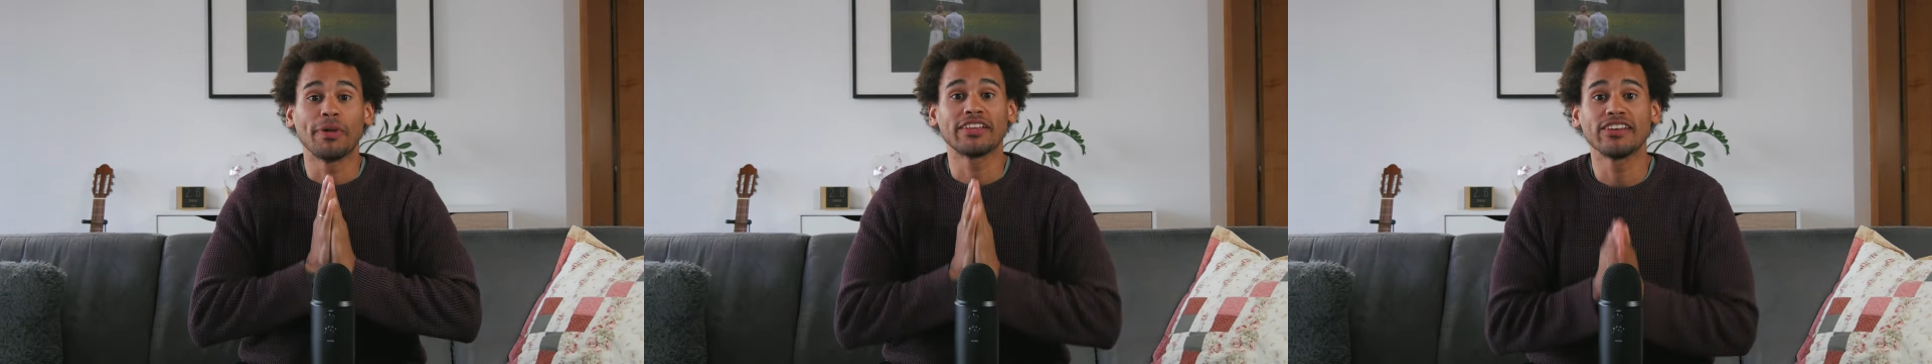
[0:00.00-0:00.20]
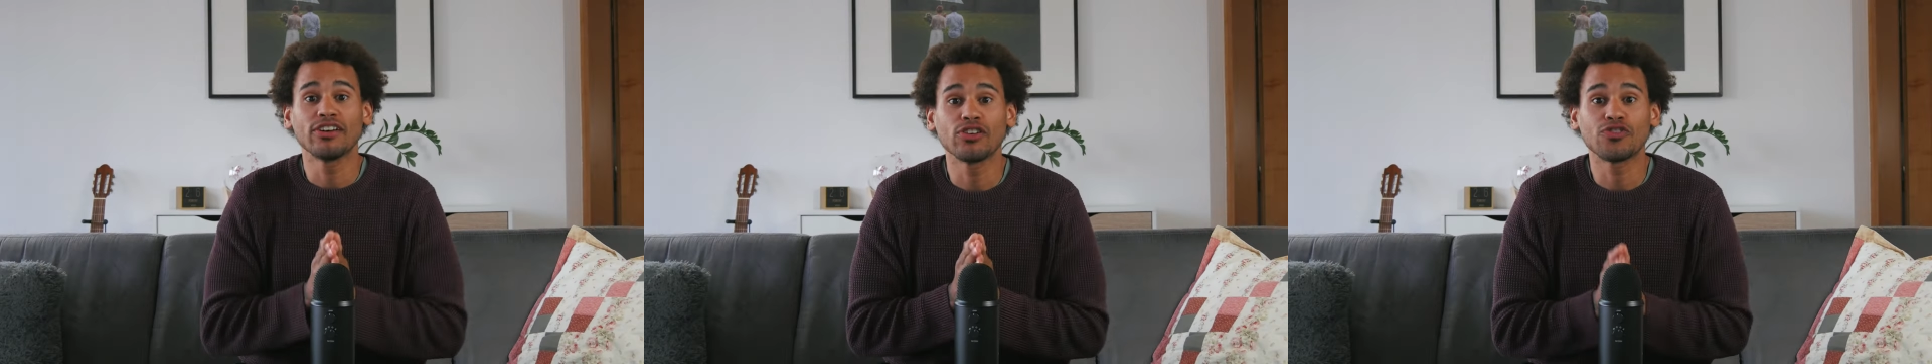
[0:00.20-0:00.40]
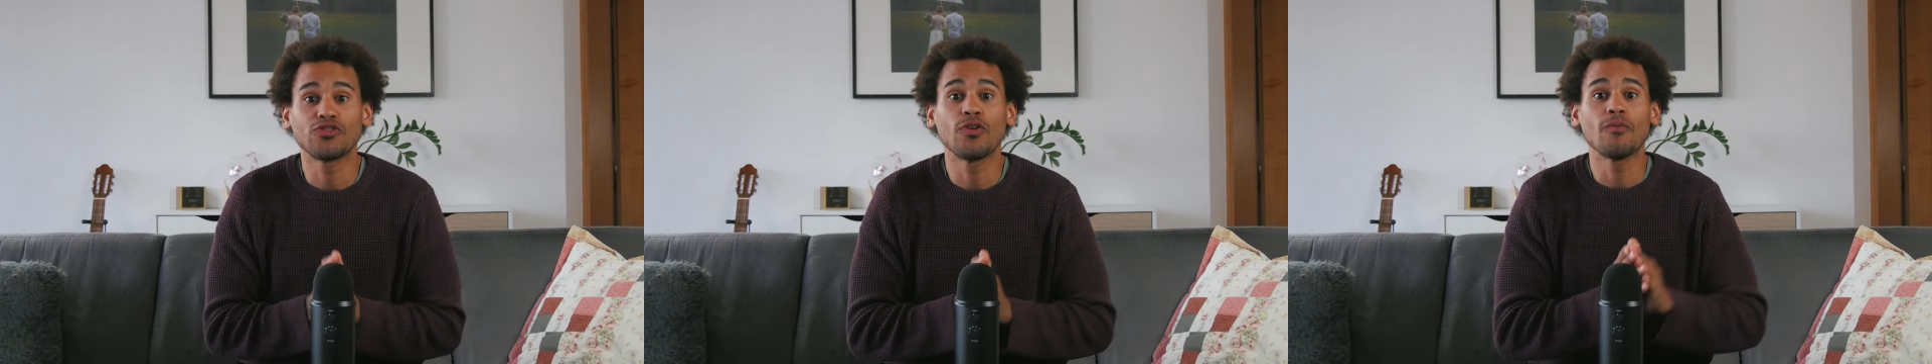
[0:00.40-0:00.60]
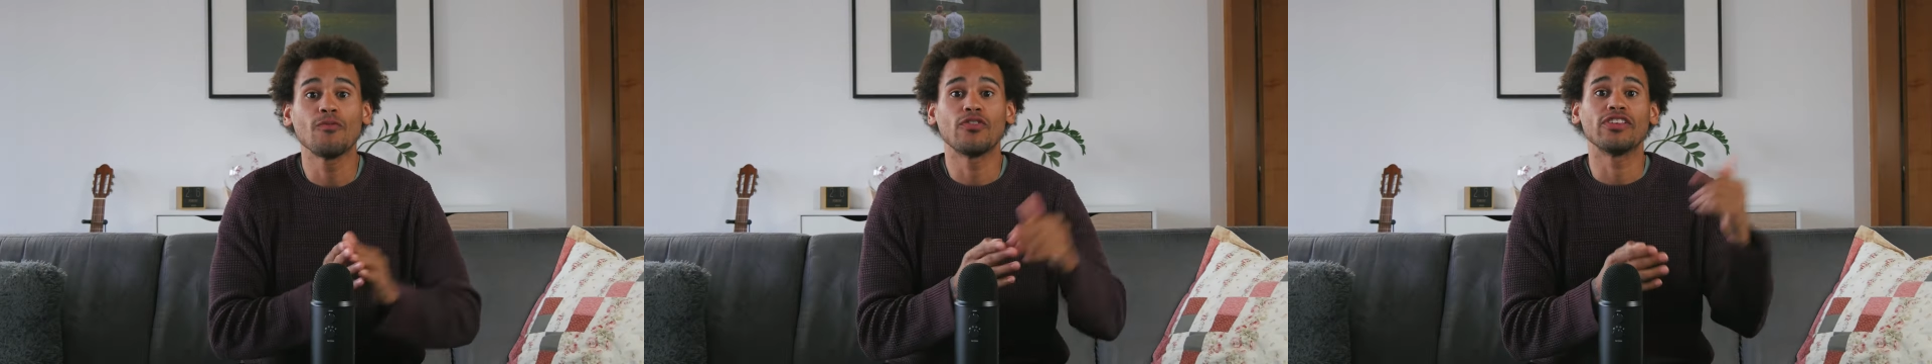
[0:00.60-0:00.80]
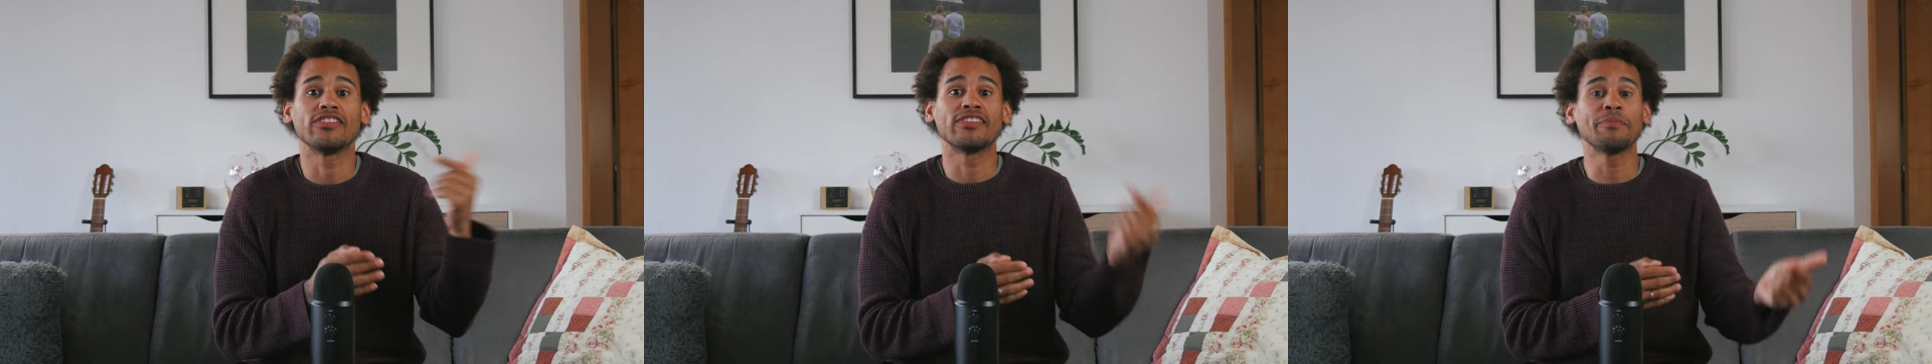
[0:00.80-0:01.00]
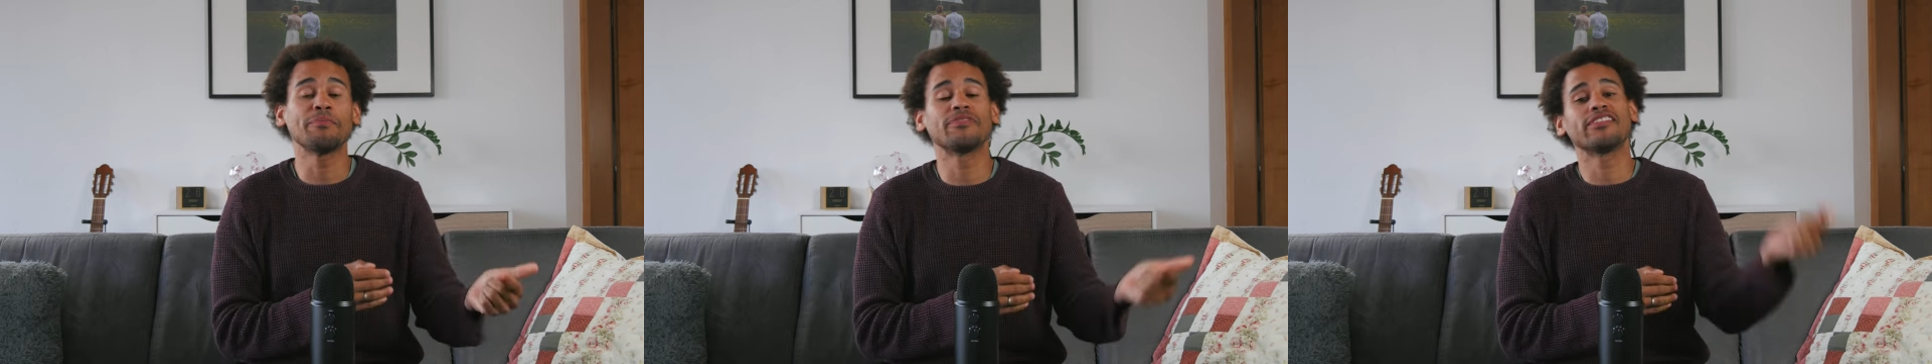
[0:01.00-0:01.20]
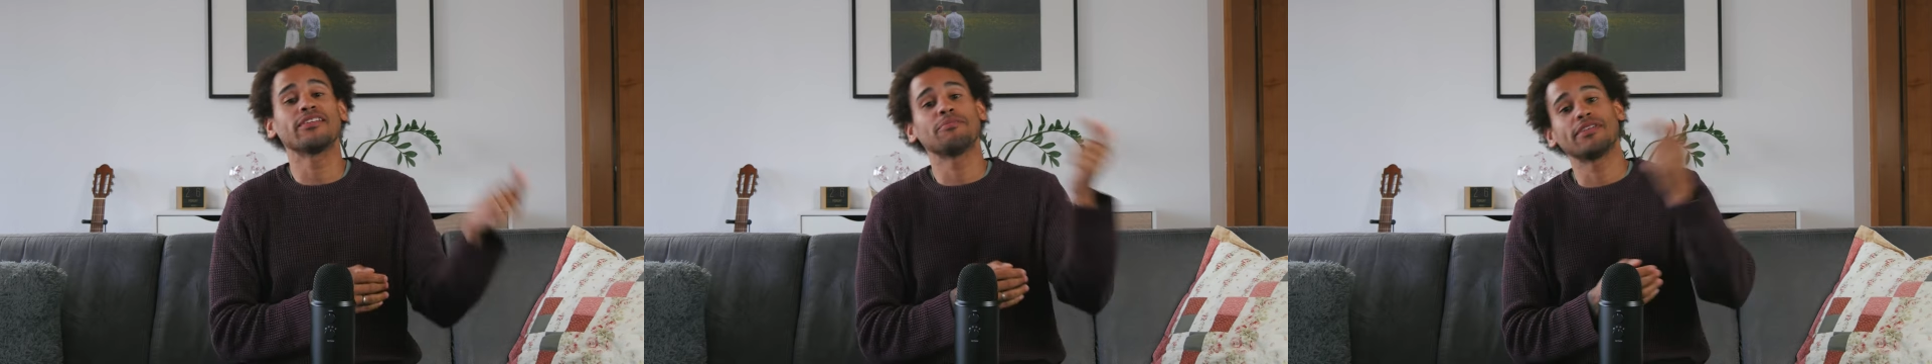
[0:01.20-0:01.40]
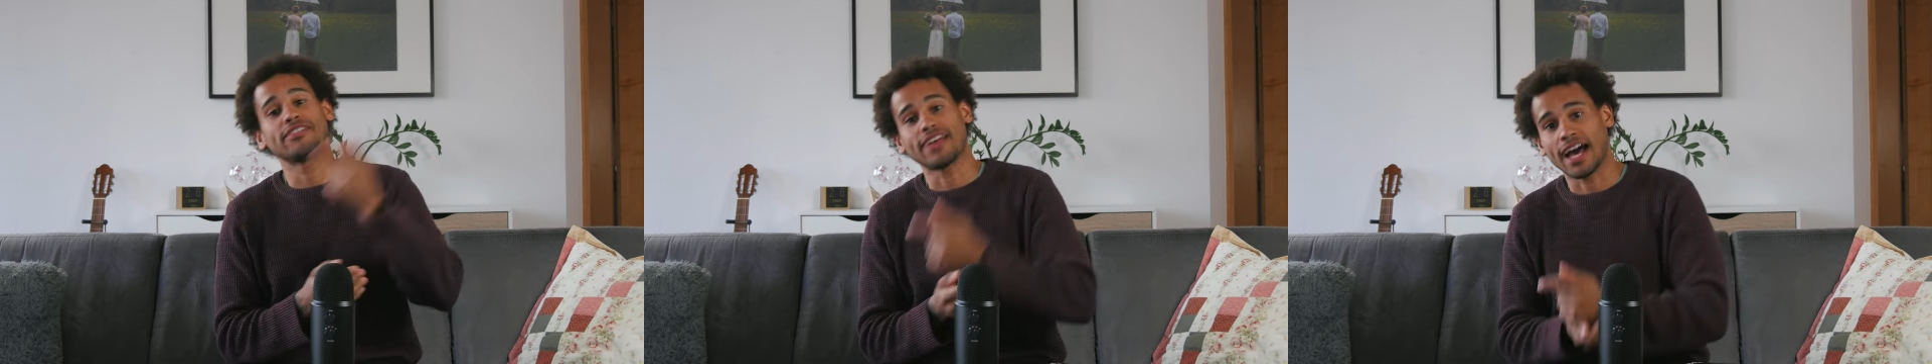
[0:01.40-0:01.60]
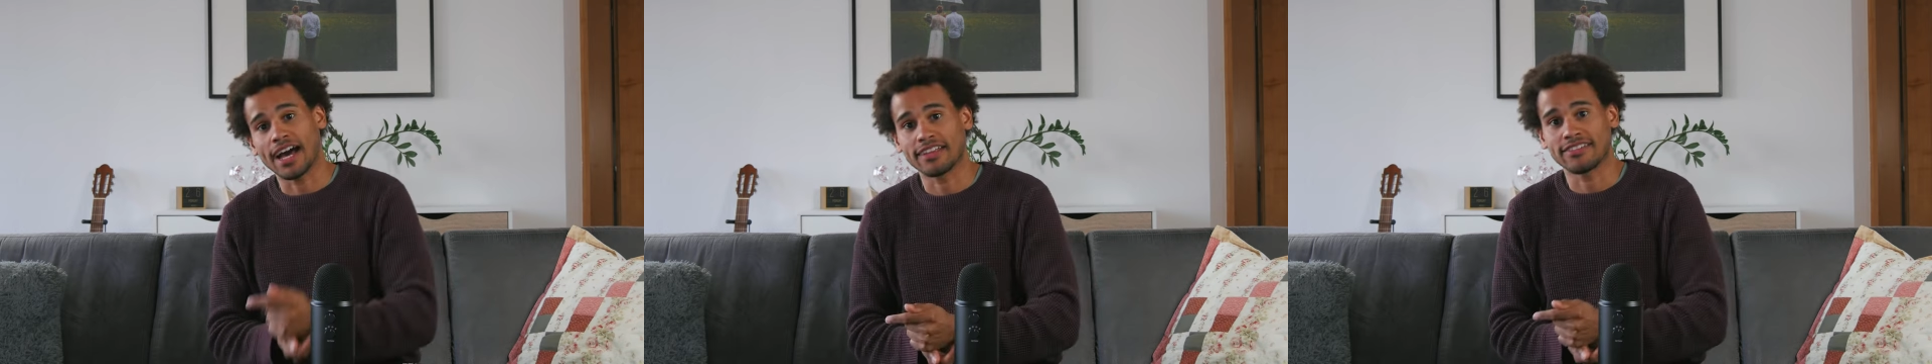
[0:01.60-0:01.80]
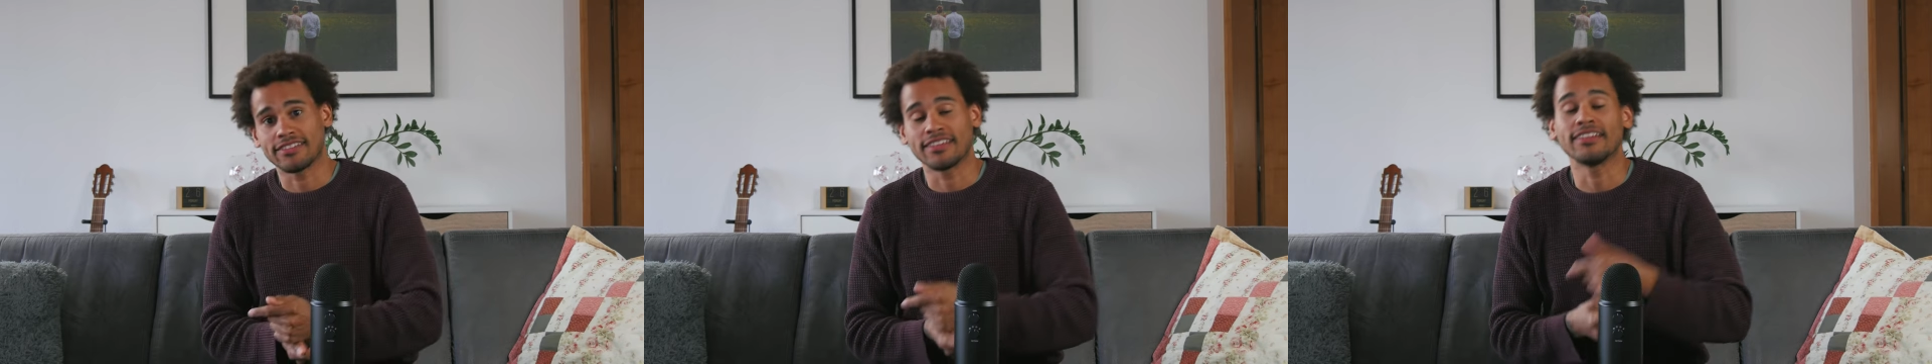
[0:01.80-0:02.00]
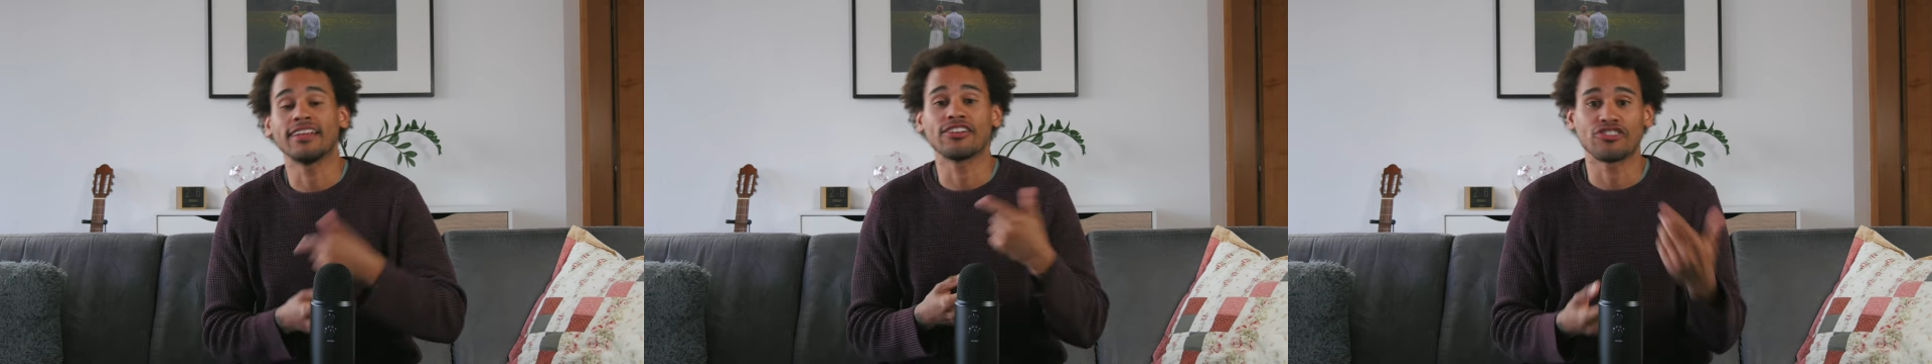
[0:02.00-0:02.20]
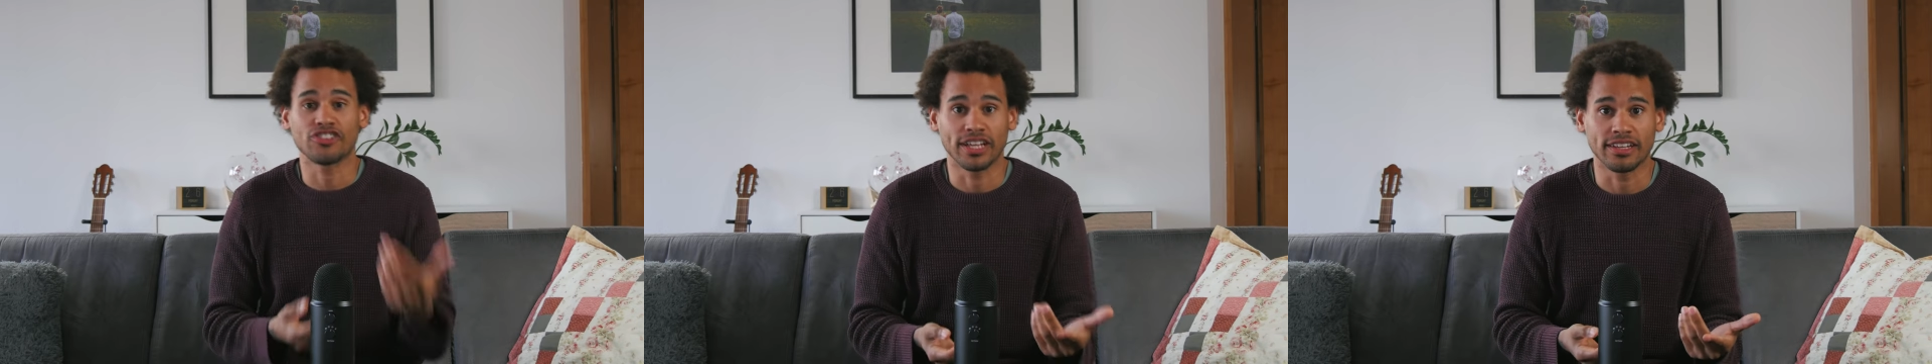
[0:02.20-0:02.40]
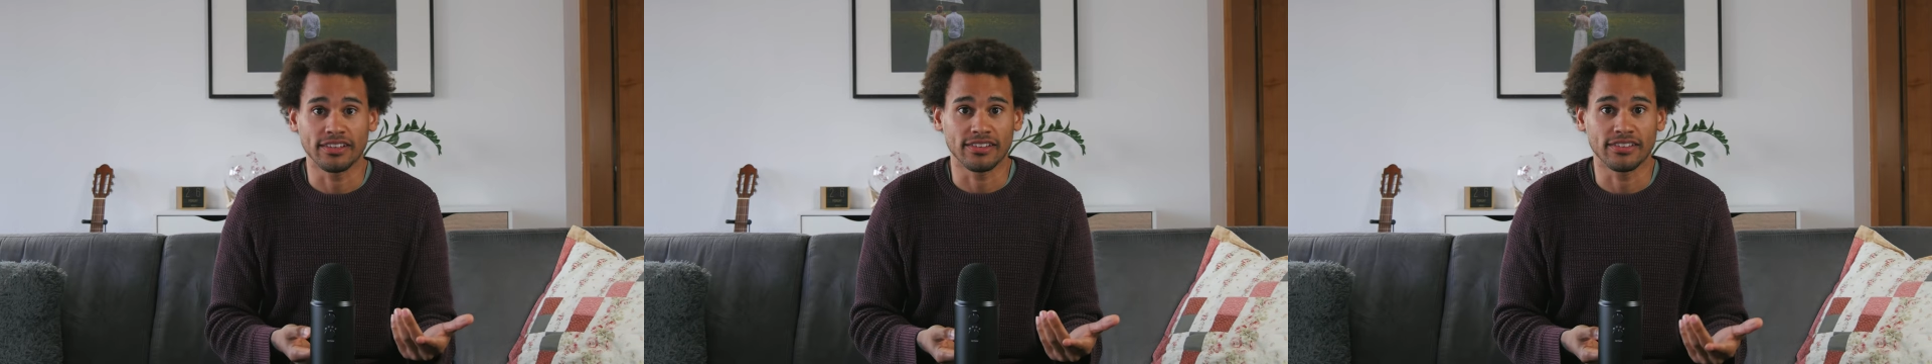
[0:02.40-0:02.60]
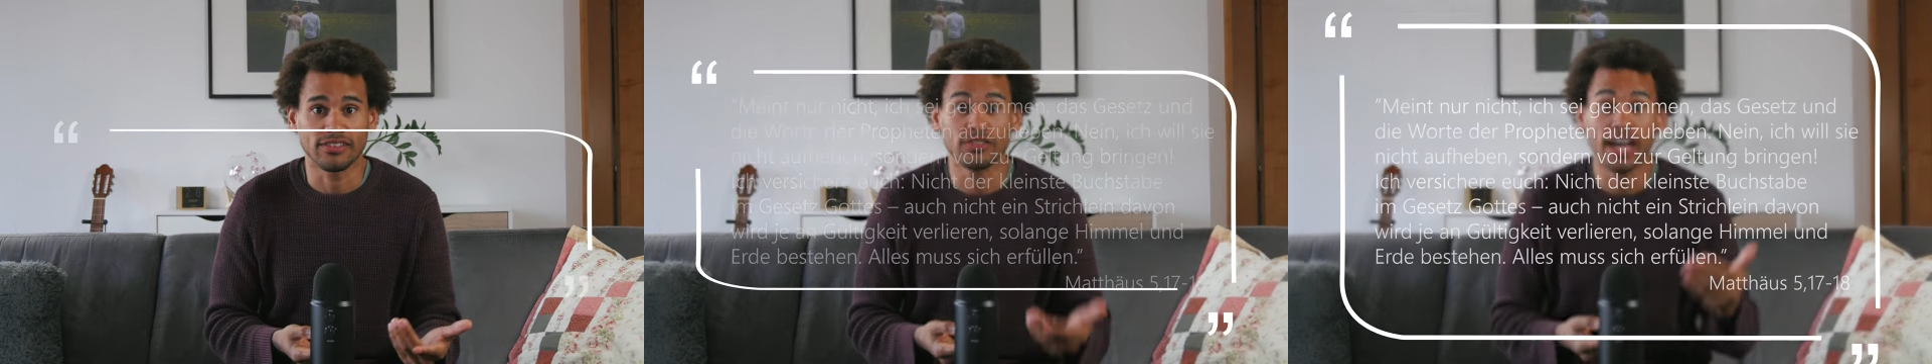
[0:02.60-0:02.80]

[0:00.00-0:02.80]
Matthäus 5, 17 bis 18, da steht es und